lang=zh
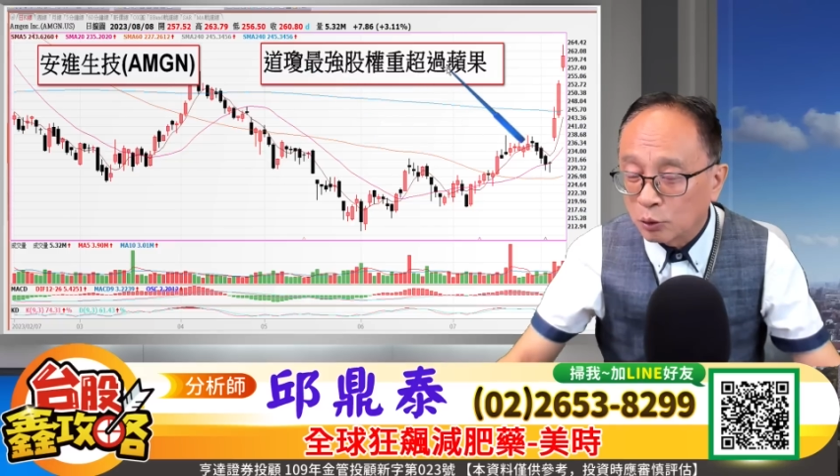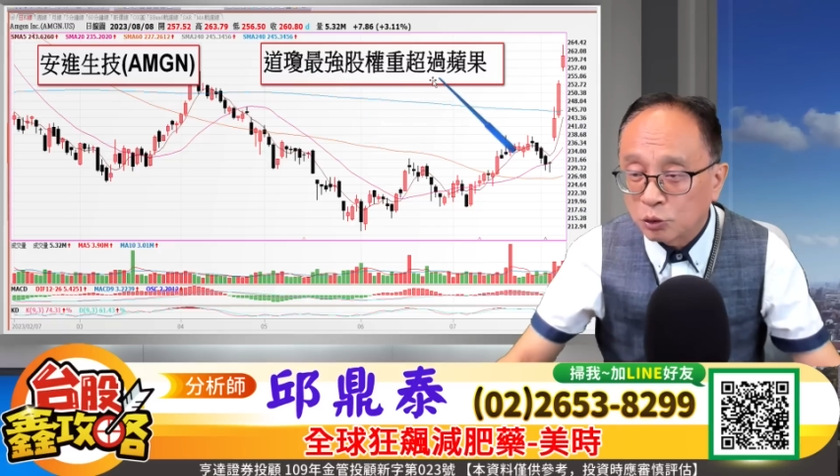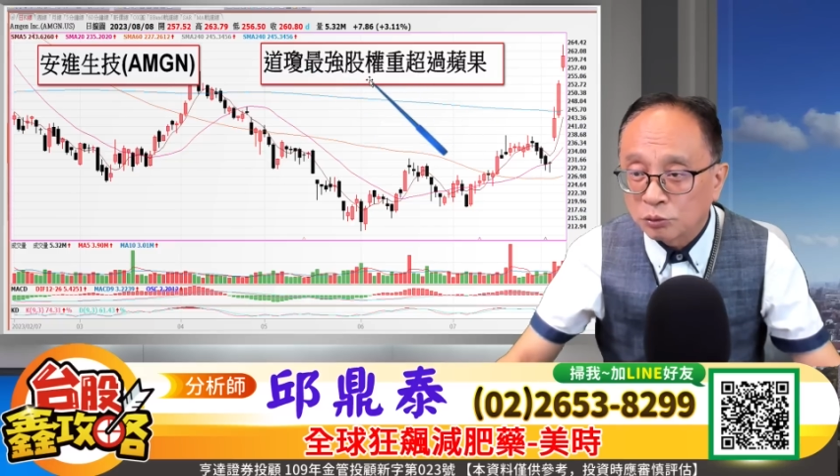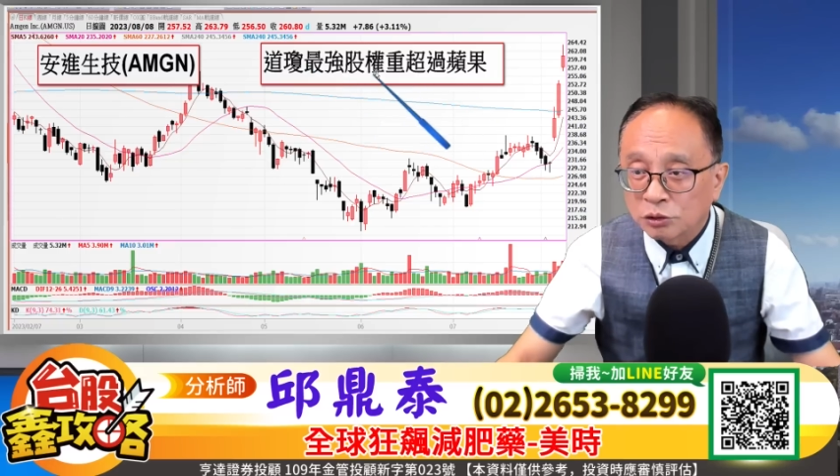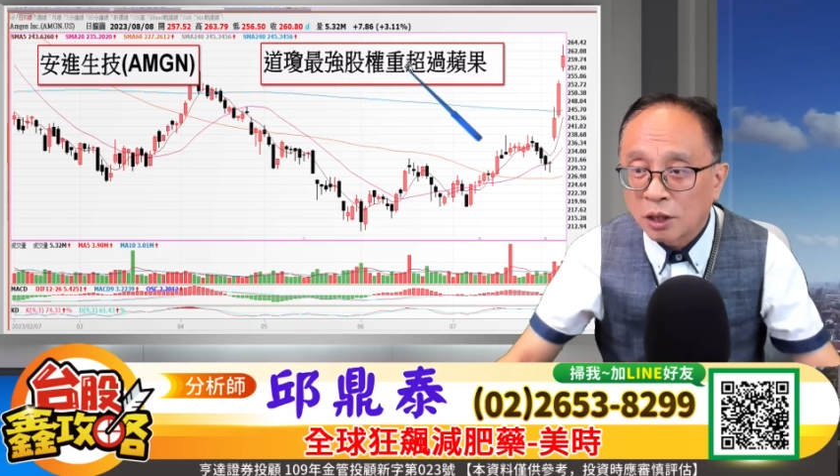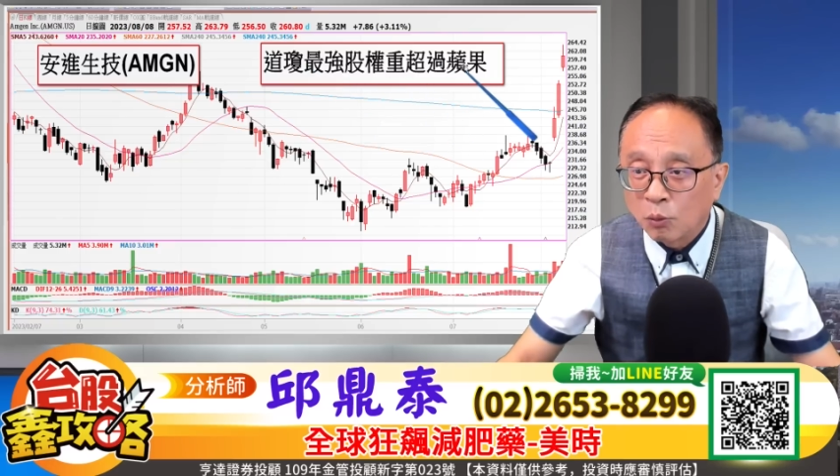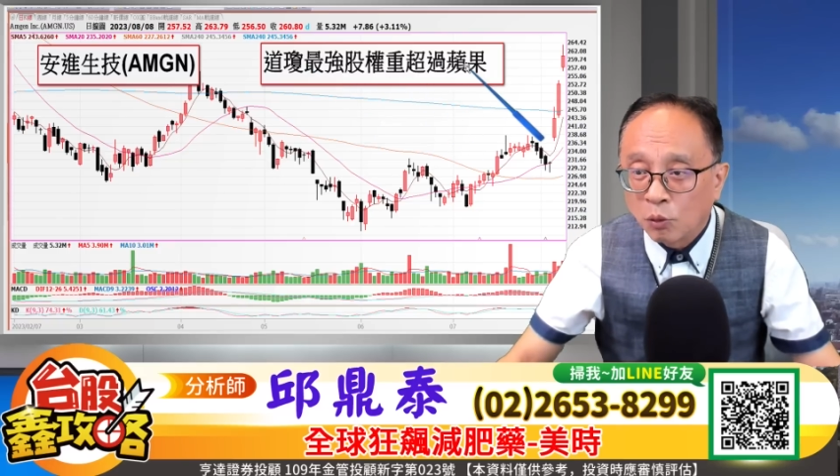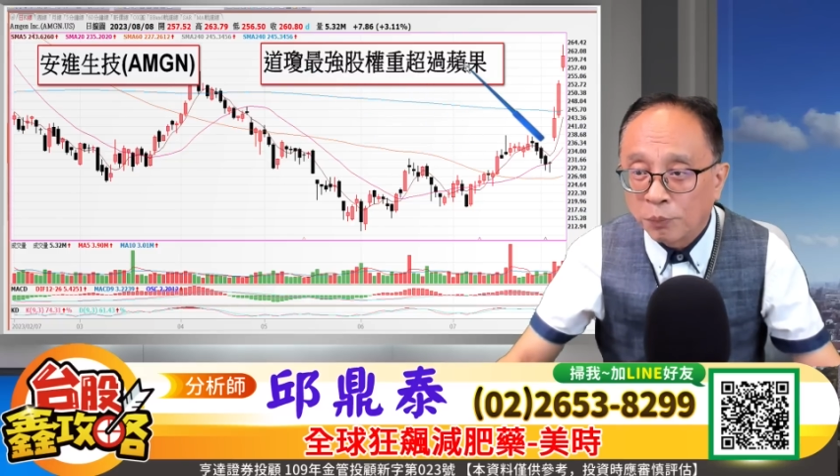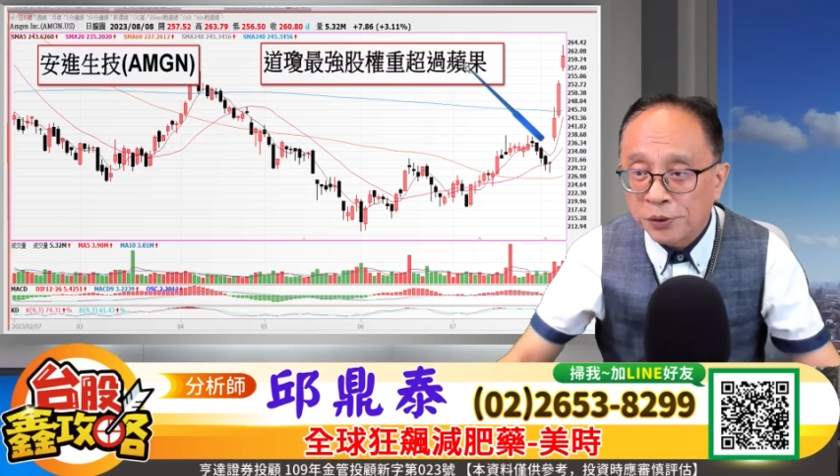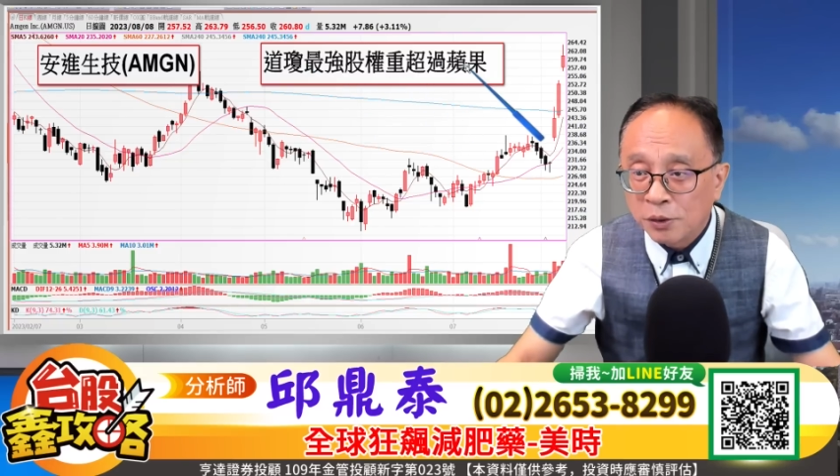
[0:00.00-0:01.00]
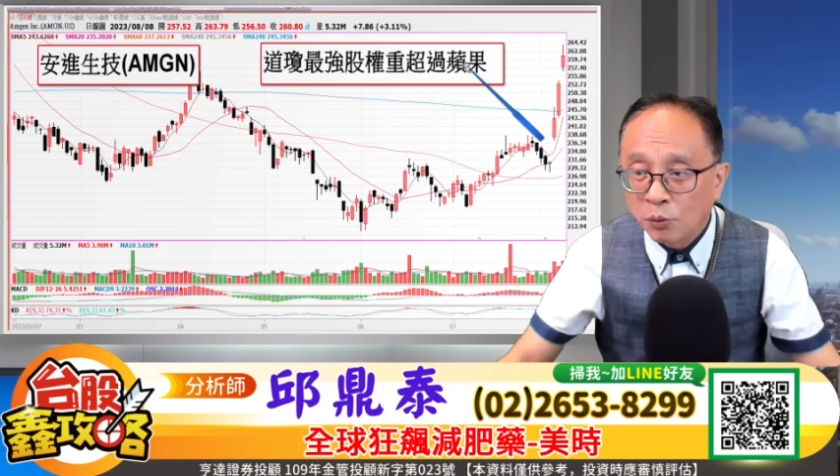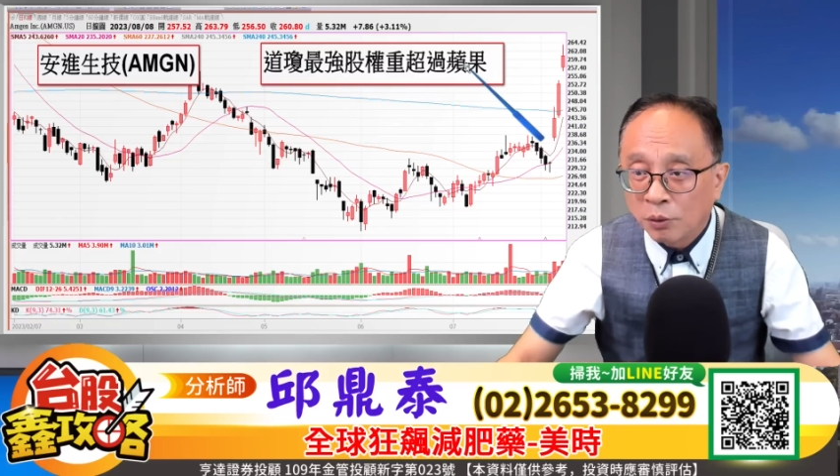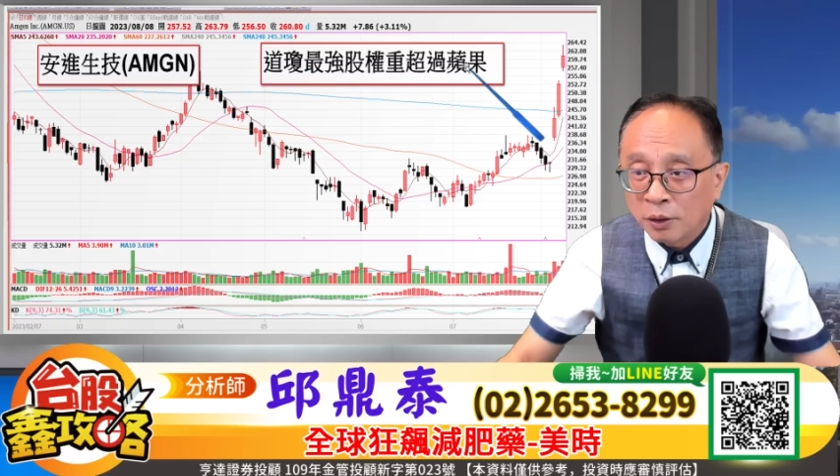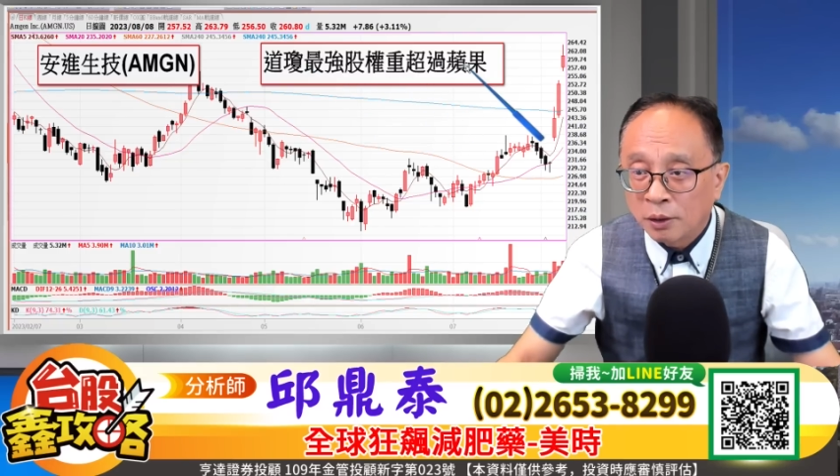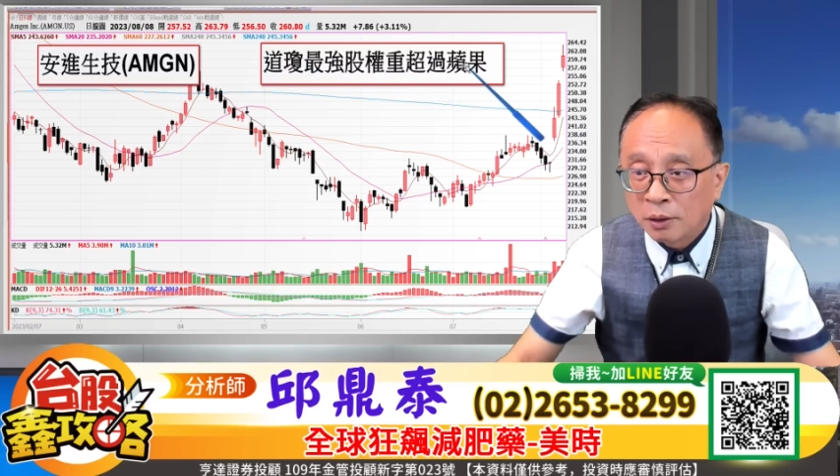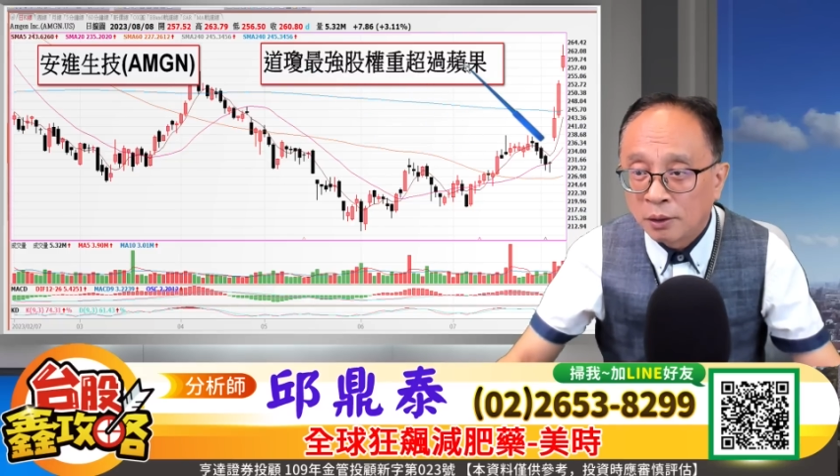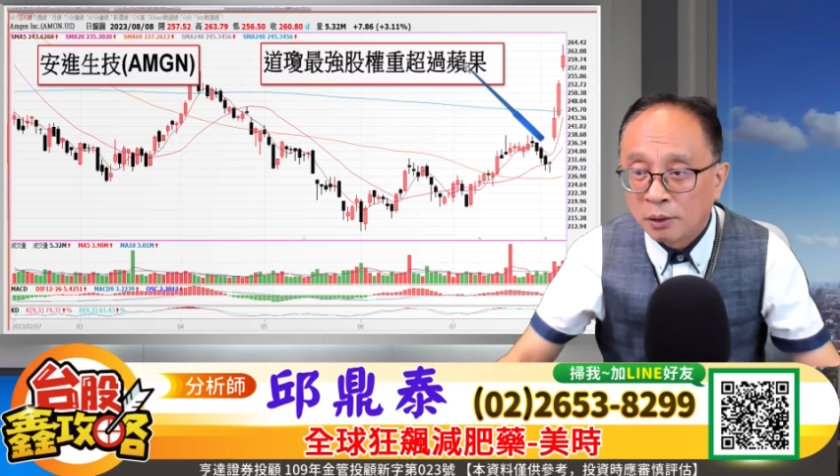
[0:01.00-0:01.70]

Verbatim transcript: 琼都超过苹果了。